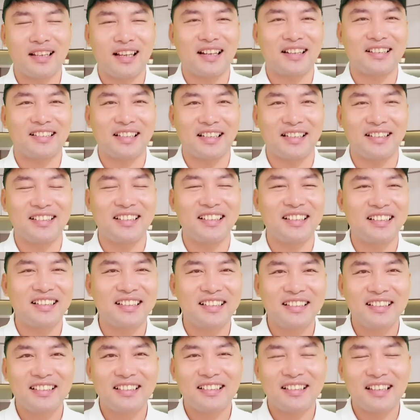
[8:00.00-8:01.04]
thật sự đó
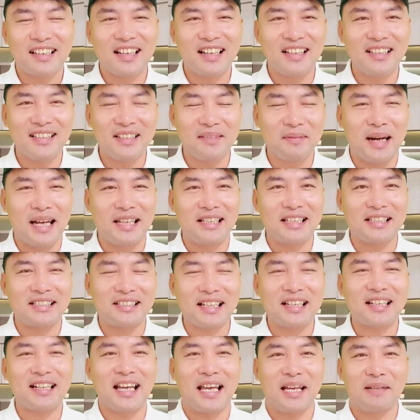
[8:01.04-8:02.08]
nó đến với bà vì
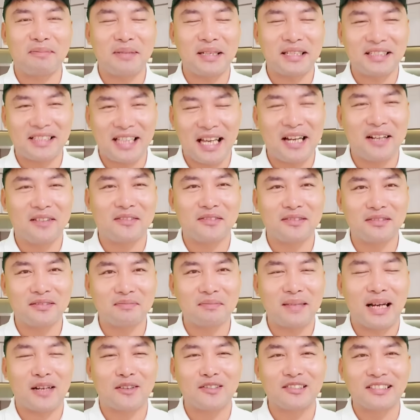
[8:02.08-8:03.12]
sắc đẹp hay sao
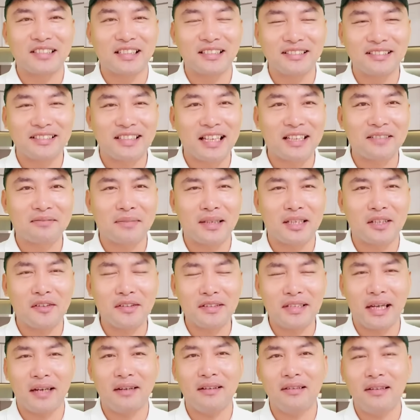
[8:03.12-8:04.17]
bà còn tự tin bà nói
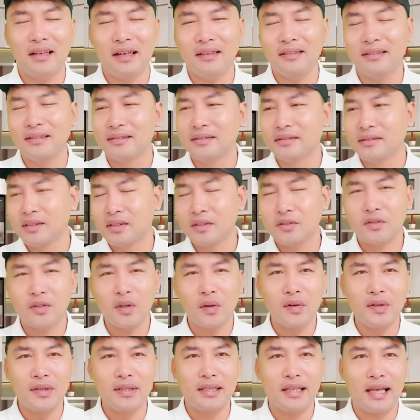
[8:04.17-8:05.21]
trời ơi
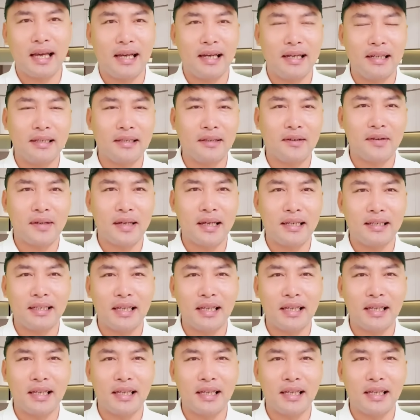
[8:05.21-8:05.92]
tôi vậy thì có khi